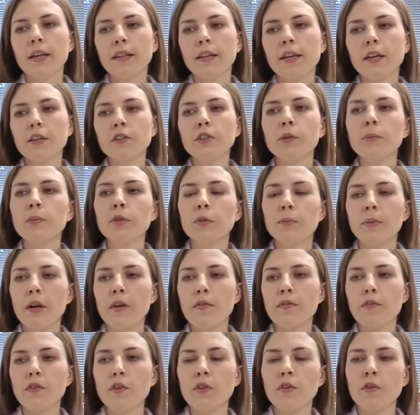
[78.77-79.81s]
tak żeby
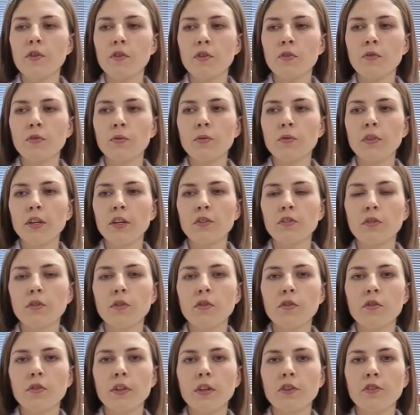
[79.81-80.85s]
sprawdzić
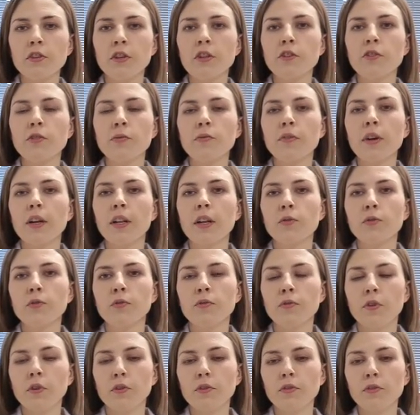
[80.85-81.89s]
skuteczność na szerszym wachlarzu
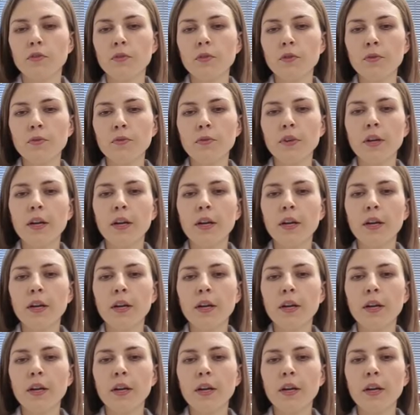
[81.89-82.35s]
związków.